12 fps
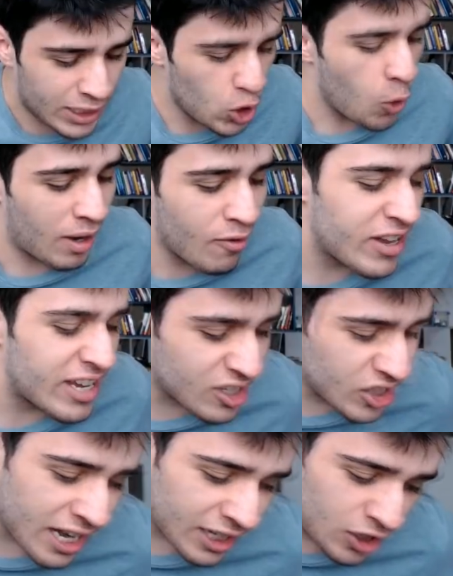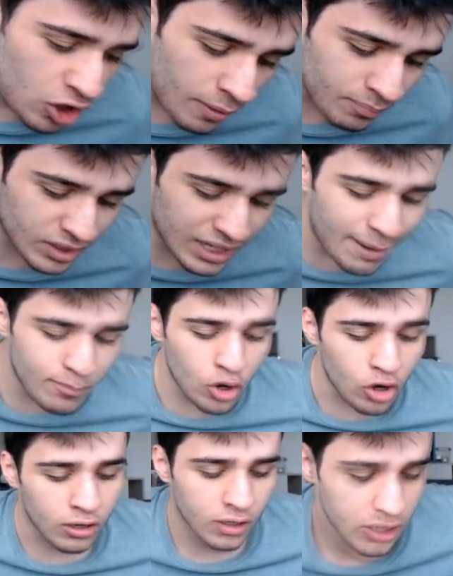aqui, ó, pra vencer aqui, ó.
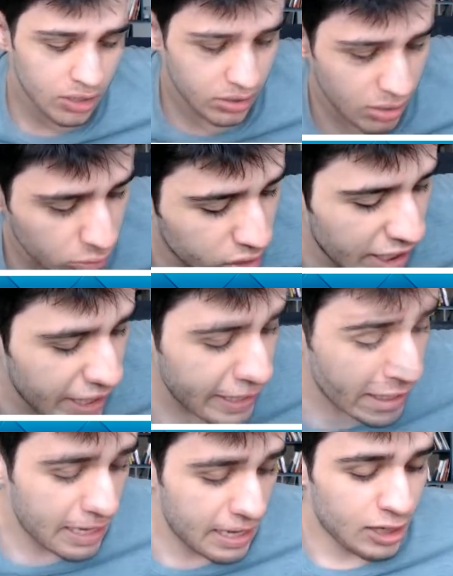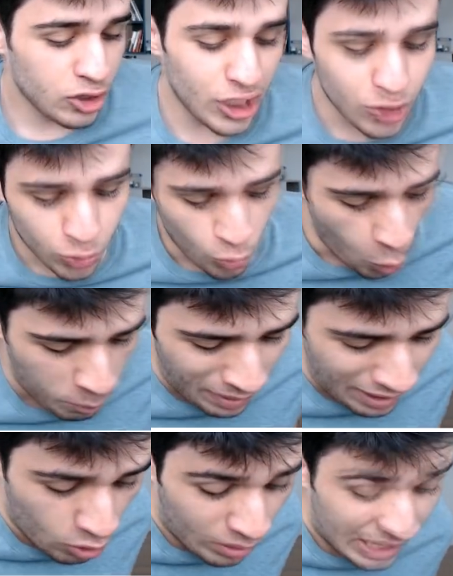Acabou. Não tem
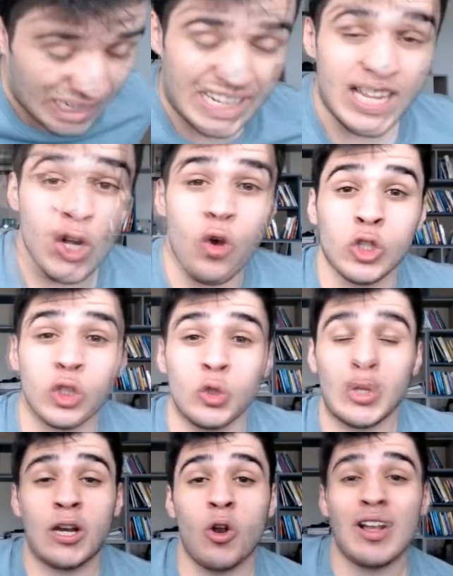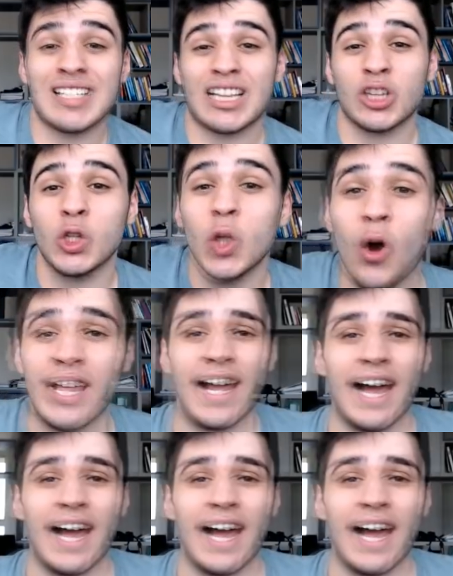Desculpa, o cara nem encostou na nossa torre,